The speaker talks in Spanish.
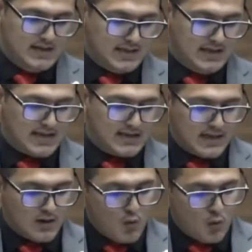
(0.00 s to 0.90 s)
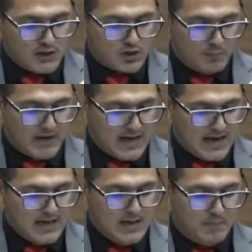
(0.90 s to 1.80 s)
se les hace un juicio
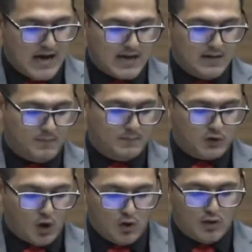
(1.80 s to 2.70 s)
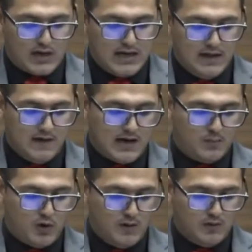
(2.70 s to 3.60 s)
penal y pagan todo lo que le deben
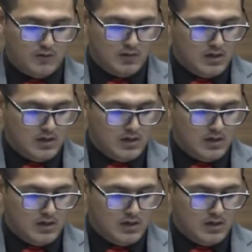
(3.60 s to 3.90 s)
al pueblo.